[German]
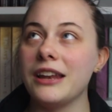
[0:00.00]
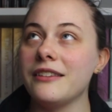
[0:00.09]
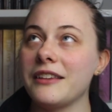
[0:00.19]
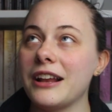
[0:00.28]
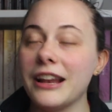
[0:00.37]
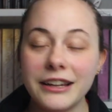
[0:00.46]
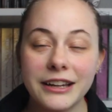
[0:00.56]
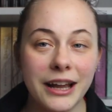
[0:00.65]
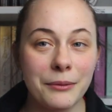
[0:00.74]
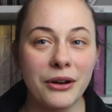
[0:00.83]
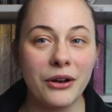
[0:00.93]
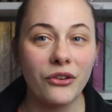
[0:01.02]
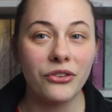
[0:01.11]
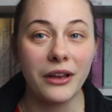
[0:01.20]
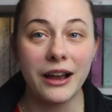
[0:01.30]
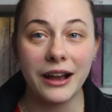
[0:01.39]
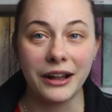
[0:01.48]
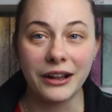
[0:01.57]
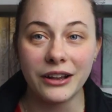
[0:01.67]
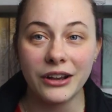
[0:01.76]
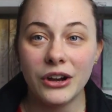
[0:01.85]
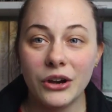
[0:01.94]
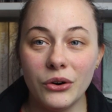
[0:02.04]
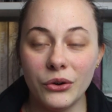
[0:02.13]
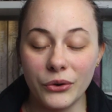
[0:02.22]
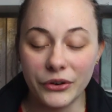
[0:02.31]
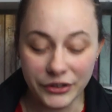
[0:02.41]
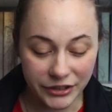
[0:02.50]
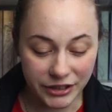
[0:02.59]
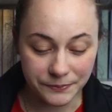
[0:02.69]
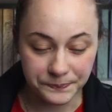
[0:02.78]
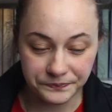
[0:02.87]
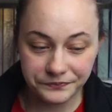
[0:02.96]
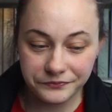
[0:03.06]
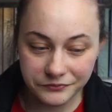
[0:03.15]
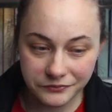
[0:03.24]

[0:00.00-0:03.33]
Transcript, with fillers: in diese Clique kann man auch sagen. Und ähm,